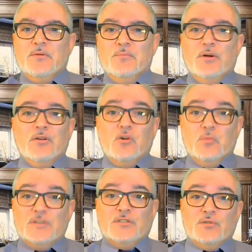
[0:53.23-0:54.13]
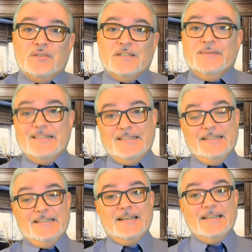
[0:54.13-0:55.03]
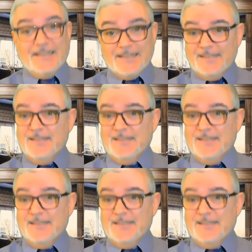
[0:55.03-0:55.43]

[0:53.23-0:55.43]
Bueno, como he hecho otras veces en este canal,